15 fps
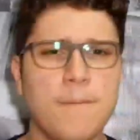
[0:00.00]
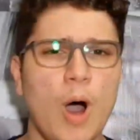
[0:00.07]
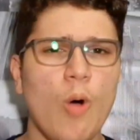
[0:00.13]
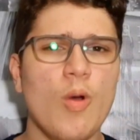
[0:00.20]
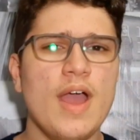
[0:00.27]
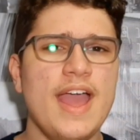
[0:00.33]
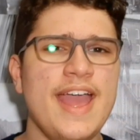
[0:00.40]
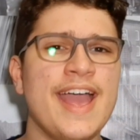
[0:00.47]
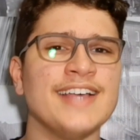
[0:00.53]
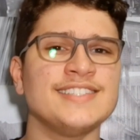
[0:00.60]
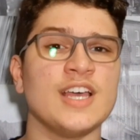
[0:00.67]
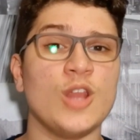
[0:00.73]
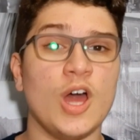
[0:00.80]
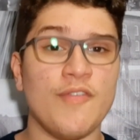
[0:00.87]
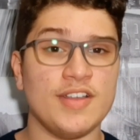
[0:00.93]
Bom,
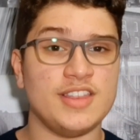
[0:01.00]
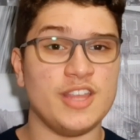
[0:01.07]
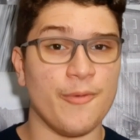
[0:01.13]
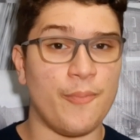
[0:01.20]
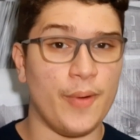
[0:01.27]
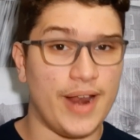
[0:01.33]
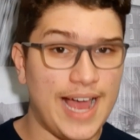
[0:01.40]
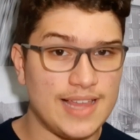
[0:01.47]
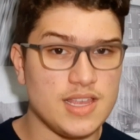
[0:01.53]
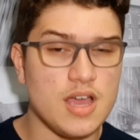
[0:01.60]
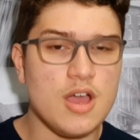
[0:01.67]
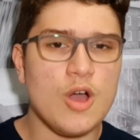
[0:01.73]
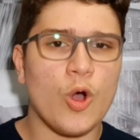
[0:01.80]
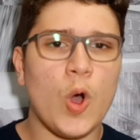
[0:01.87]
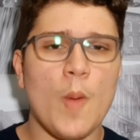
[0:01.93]
essa nova temporada
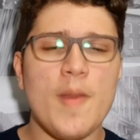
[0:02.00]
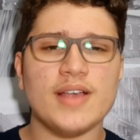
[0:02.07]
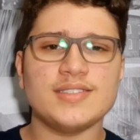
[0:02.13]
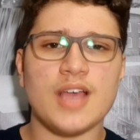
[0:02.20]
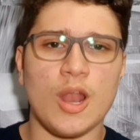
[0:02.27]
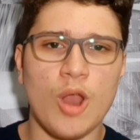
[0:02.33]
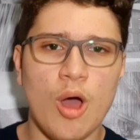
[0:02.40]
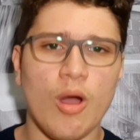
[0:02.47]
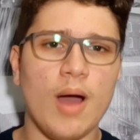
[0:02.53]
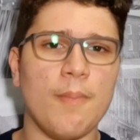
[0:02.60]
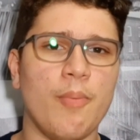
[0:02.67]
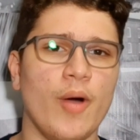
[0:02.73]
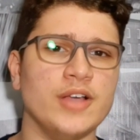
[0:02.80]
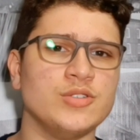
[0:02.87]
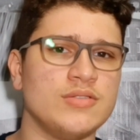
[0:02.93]
começa logo
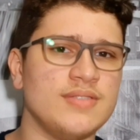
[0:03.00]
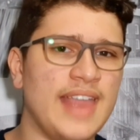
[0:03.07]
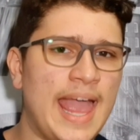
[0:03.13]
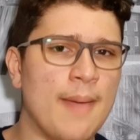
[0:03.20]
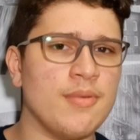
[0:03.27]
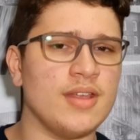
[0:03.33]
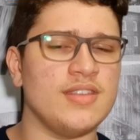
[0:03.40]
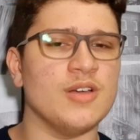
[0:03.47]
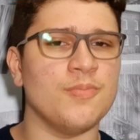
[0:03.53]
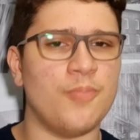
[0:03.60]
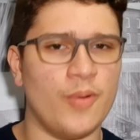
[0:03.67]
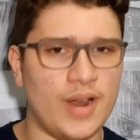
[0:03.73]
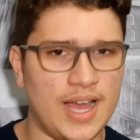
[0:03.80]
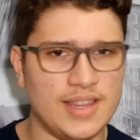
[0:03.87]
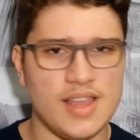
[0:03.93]
após o término da
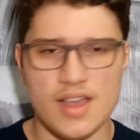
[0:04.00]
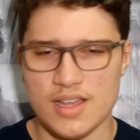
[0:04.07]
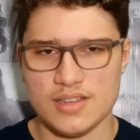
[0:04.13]
temporada